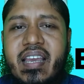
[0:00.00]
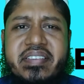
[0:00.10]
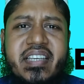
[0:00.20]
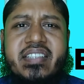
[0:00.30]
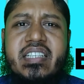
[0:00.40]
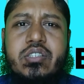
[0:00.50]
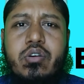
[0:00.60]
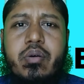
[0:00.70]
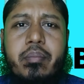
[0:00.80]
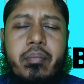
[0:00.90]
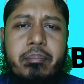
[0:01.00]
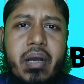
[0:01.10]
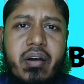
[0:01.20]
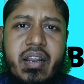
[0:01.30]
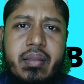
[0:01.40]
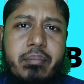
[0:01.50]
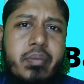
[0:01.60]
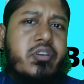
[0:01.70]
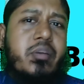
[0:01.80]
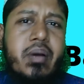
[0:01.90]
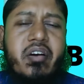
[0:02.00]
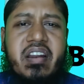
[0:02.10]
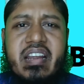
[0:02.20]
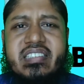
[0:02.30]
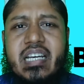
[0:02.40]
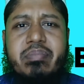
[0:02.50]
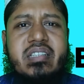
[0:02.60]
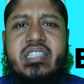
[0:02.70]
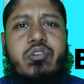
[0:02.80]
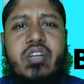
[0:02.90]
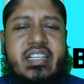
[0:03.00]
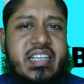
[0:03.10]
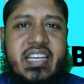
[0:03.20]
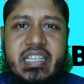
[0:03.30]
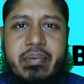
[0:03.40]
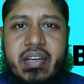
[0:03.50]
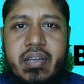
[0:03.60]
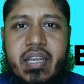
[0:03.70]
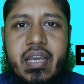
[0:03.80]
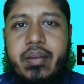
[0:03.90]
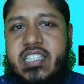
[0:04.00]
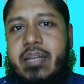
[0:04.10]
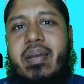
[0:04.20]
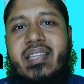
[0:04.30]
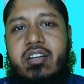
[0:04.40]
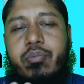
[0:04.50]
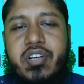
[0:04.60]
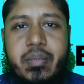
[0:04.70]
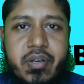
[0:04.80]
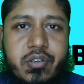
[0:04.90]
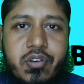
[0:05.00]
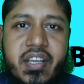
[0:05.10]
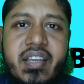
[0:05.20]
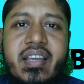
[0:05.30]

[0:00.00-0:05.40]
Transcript: এই যে এই জাতীয় পাওয়ারে বিভিন্ন পাওয়ারে আছে আপনি যে কোনো একটা খেতে পারেন আসলে সেটা ব্যথার ওপর ডিপেন্ড করে